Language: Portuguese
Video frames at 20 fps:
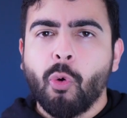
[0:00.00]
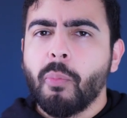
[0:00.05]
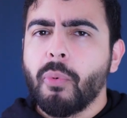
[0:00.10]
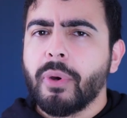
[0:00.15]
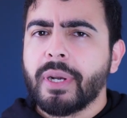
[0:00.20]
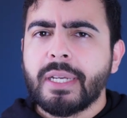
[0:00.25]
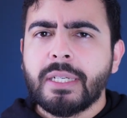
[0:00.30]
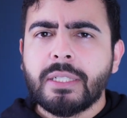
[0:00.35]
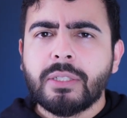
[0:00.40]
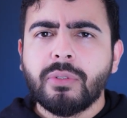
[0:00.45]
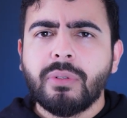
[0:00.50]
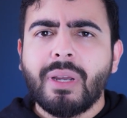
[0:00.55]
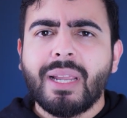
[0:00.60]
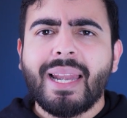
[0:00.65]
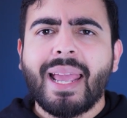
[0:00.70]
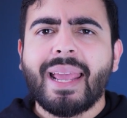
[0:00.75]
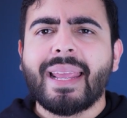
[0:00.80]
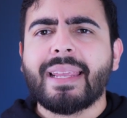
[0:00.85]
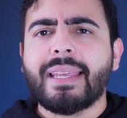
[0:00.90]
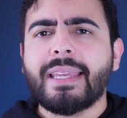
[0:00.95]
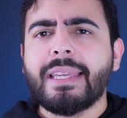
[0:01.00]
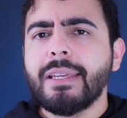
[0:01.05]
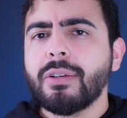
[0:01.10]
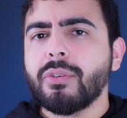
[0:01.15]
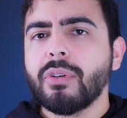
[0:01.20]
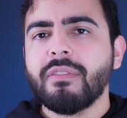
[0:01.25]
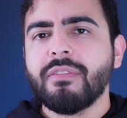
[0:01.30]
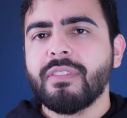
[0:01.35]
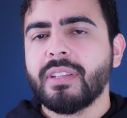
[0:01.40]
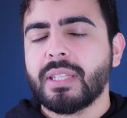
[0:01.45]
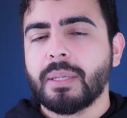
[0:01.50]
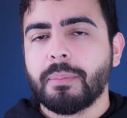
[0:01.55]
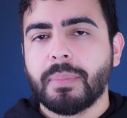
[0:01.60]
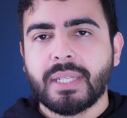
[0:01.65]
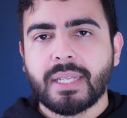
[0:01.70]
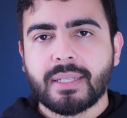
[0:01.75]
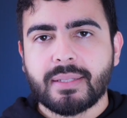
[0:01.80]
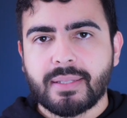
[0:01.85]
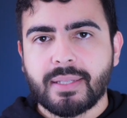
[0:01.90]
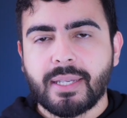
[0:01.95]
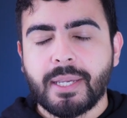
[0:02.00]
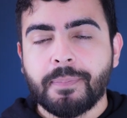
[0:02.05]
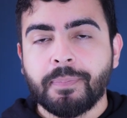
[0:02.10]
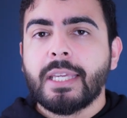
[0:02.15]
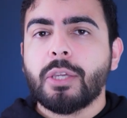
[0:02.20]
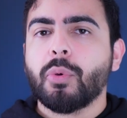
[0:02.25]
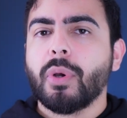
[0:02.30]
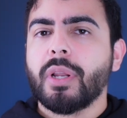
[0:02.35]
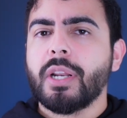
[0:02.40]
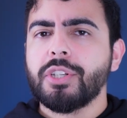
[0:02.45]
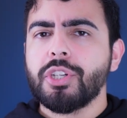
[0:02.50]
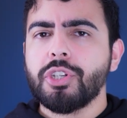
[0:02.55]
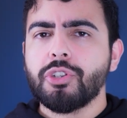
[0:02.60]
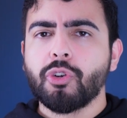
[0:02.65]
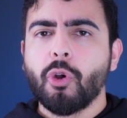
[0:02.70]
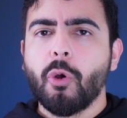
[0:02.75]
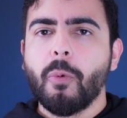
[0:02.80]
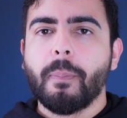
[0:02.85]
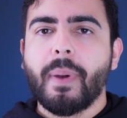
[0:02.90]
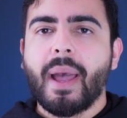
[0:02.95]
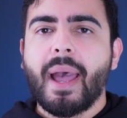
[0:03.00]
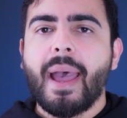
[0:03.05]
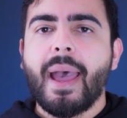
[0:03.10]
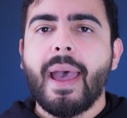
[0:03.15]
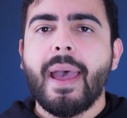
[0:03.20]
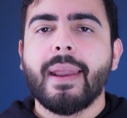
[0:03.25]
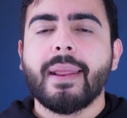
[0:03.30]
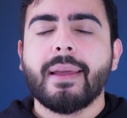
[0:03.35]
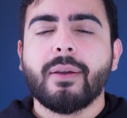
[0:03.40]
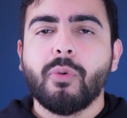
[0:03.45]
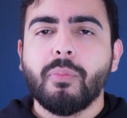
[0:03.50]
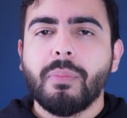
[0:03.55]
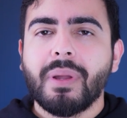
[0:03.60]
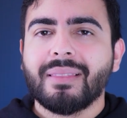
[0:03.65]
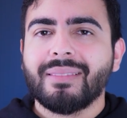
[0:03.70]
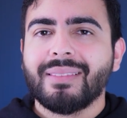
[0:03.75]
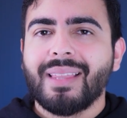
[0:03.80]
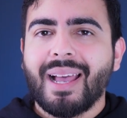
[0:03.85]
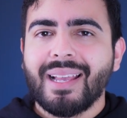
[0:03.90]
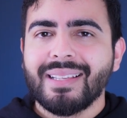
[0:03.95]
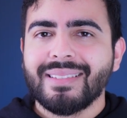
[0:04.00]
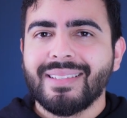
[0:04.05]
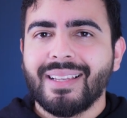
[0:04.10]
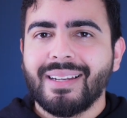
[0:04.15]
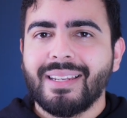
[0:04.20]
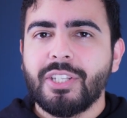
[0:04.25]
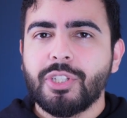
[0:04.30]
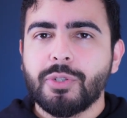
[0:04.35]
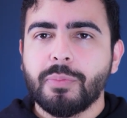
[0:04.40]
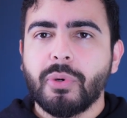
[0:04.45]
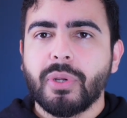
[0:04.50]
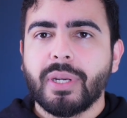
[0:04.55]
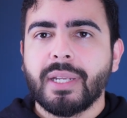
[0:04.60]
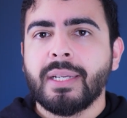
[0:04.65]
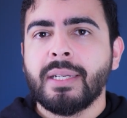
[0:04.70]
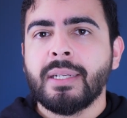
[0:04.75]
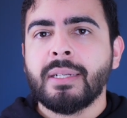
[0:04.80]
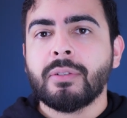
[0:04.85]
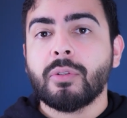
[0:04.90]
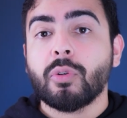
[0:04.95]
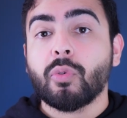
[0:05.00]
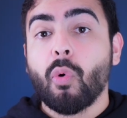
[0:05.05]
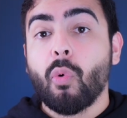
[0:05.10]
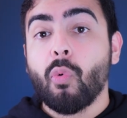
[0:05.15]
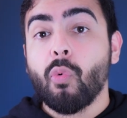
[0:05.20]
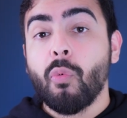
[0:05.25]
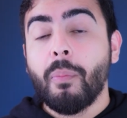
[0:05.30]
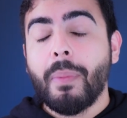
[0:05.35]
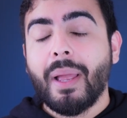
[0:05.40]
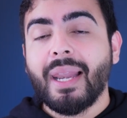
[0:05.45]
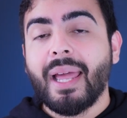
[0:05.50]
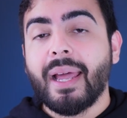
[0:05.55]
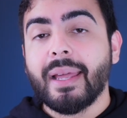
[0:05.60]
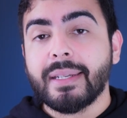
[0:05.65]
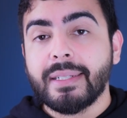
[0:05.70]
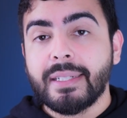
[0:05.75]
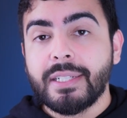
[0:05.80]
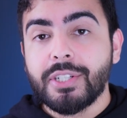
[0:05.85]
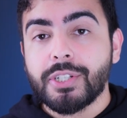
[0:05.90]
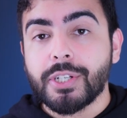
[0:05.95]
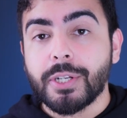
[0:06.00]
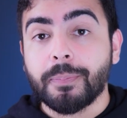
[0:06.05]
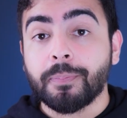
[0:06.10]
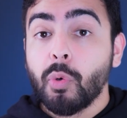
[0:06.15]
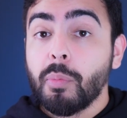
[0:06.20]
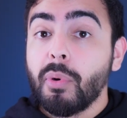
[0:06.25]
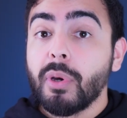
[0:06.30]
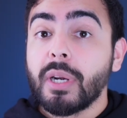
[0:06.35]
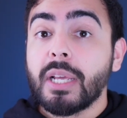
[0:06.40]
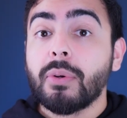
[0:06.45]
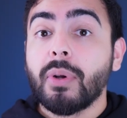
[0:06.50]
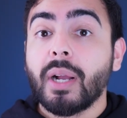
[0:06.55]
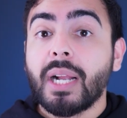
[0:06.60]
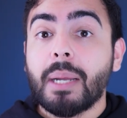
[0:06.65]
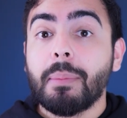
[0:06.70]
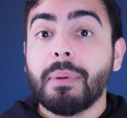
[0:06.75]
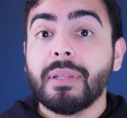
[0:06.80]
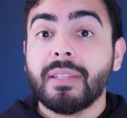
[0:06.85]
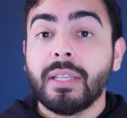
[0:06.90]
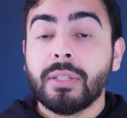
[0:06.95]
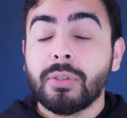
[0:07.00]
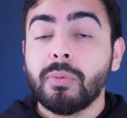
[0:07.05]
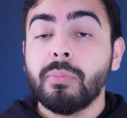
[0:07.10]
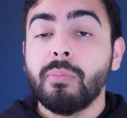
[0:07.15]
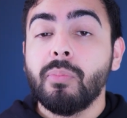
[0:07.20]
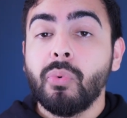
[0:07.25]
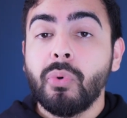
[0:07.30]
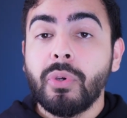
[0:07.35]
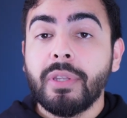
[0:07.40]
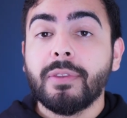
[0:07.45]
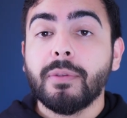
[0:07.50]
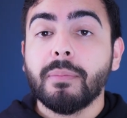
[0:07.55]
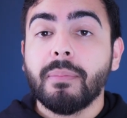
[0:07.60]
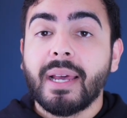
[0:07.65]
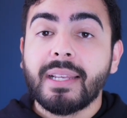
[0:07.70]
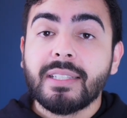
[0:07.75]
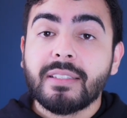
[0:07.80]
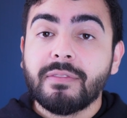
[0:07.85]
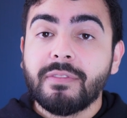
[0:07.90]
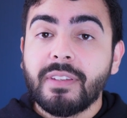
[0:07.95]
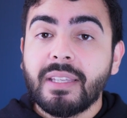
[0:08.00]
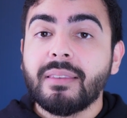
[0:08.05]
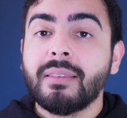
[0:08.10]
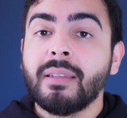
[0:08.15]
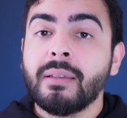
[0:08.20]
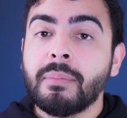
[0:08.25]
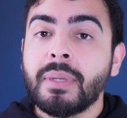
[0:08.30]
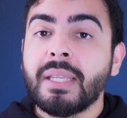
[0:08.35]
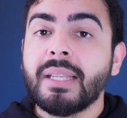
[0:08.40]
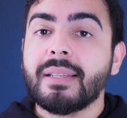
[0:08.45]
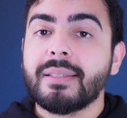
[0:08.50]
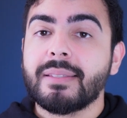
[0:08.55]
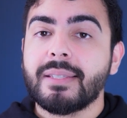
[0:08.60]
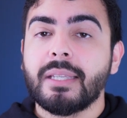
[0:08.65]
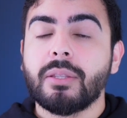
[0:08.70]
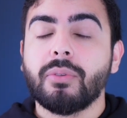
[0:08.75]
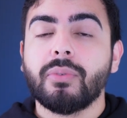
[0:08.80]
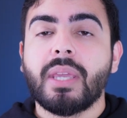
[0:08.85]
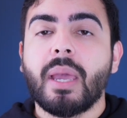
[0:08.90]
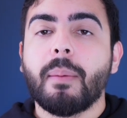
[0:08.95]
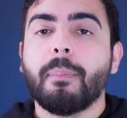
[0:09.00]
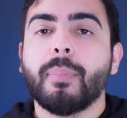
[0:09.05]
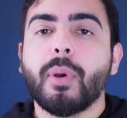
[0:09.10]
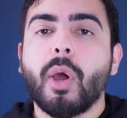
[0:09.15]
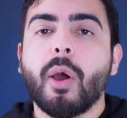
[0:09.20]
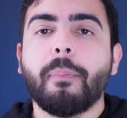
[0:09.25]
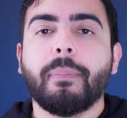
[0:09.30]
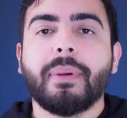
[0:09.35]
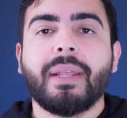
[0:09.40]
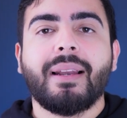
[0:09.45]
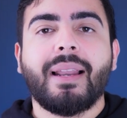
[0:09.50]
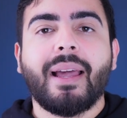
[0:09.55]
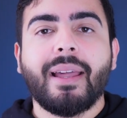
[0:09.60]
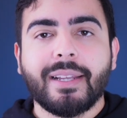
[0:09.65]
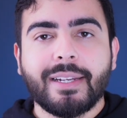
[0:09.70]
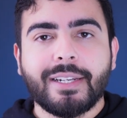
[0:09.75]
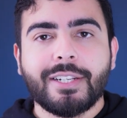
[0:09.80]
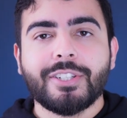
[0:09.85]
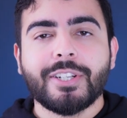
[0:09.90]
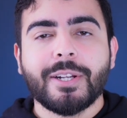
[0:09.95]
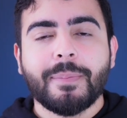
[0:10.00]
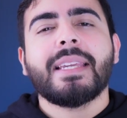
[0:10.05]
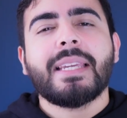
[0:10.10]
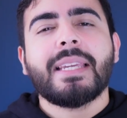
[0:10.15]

O morango ele é rico em vitamina C e quando a gente compara uma taça ali de morango com uma laranja, o morango acaba tendo muito mais vitamina C do que a própria laranja,